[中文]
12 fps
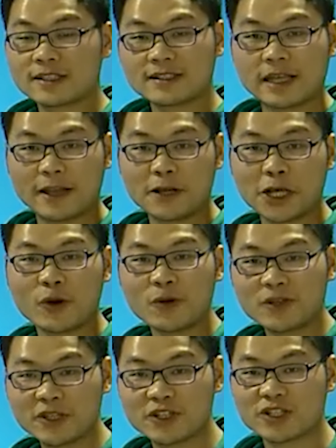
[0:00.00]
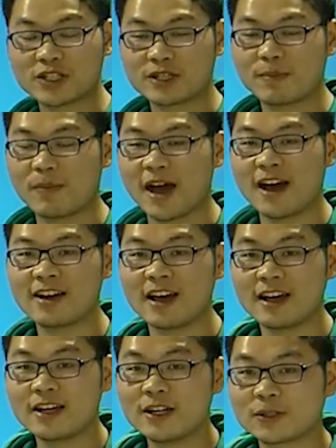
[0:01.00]
三六一十八
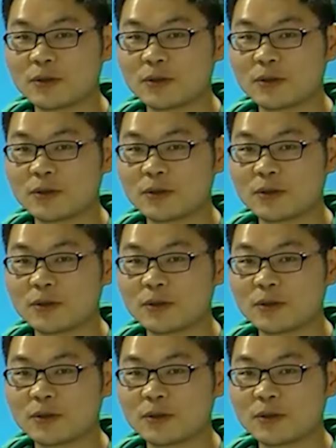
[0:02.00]
了。